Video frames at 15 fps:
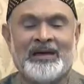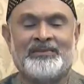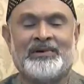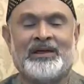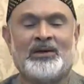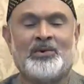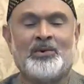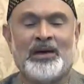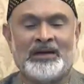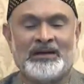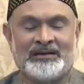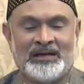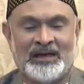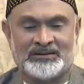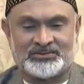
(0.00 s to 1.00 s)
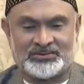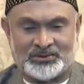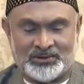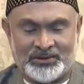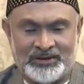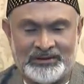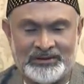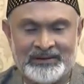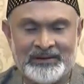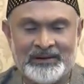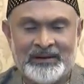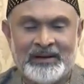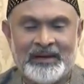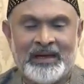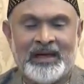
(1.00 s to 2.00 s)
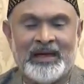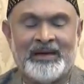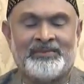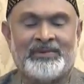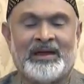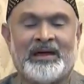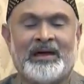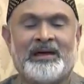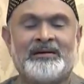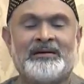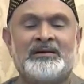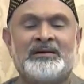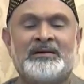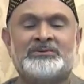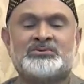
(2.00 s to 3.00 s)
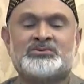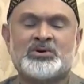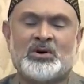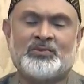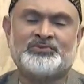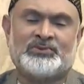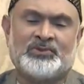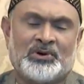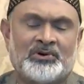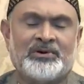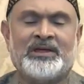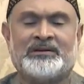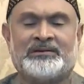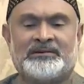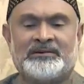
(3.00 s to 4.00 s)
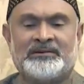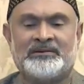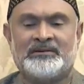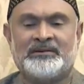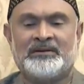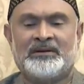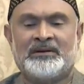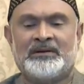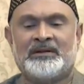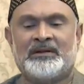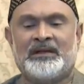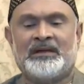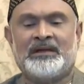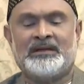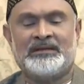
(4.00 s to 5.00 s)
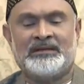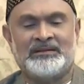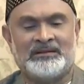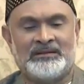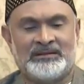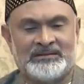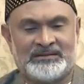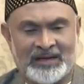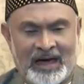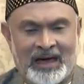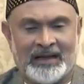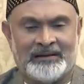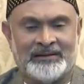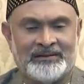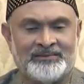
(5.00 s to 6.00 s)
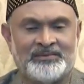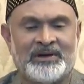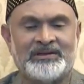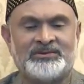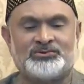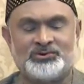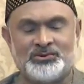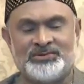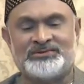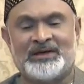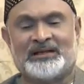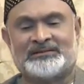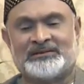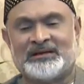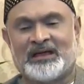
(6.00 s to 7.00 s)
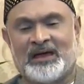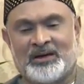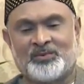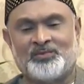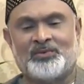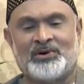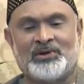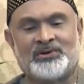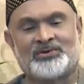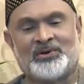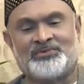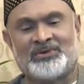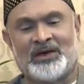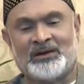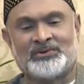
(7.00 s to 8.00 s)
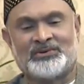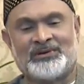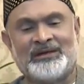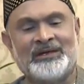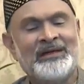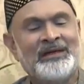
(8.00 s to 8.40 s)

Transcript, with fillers: আমরা লোয়াল গাছ করি আমরা সব ধরনের এই ঝাল মানে চুই জাল থেকে আরম্ভ করে সব জাল করি